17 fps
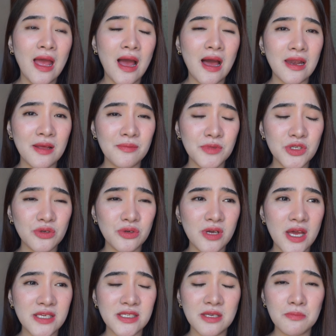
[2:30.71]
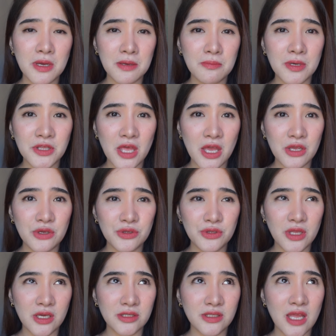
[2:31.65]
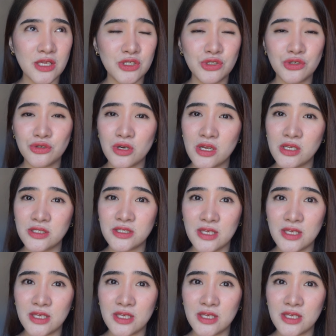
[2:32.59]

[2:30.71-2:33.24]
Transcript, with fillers: Alam niyo guys, iba-iba tayo ng natural